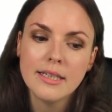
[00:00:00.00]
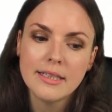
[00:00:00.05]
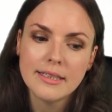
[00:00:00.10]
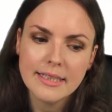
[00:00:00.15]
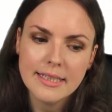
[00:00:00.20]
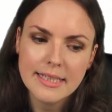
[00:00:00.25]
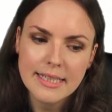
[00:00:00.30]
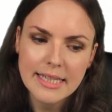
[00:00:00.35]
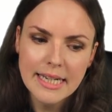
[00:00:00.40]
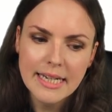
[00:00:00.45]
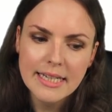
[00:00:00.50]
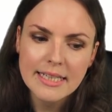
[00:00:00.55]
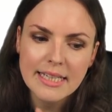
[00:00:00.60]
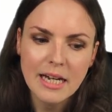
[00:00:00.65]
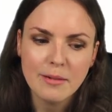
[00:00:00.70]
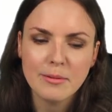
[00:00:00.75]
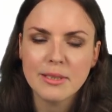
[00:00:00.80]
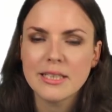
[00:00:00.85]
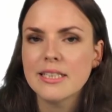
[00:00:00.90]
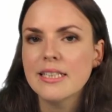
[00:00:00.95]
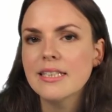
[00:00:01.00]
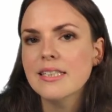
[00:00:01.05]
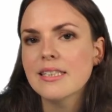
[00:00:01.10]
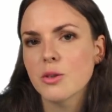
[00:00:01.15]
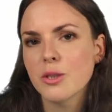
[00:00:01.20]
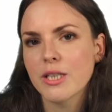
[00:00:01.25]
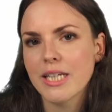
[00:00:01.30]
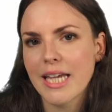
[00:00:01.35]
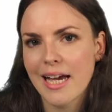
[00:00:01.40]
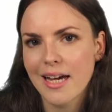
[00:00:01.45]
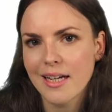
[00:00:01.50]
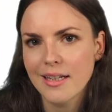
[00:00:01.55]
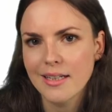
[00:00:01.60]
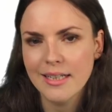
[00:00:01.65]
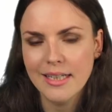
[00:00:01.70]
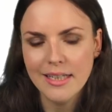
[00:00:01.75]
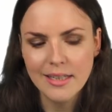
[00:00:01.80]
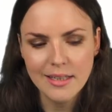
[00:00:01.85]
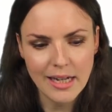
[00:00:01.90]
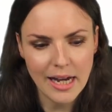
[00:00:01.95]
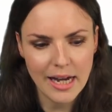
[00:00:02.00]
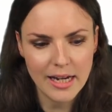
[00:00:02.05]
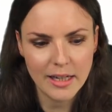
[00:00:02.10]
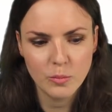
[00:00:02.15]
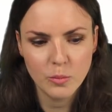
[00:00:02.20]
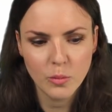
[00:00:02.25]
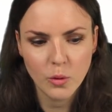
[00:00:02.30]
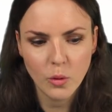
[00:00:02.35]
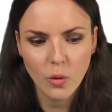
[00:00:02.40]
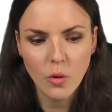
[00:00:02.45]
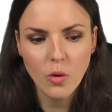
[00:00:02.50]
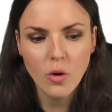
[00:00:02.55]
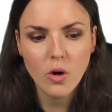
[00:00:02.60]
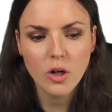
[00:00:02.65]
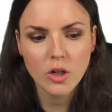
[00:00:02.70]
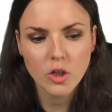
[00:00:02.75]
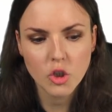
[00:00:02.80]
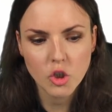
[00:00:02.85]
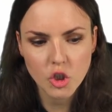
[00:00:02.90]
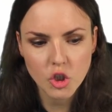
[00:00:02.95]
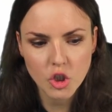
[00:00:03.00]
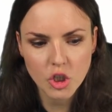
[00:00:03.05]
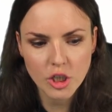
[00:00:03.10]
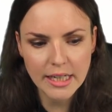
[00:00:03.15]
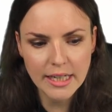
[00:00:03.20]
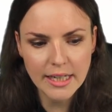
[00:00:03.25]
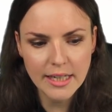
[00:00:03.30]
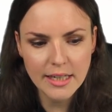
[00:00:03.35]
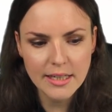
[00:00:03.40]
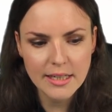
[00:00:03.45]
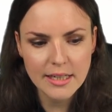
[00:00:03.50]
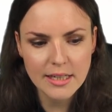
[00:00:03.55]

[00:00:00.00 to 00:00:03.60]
Das x habe ich nicht so gerne in einem Bruch stehen,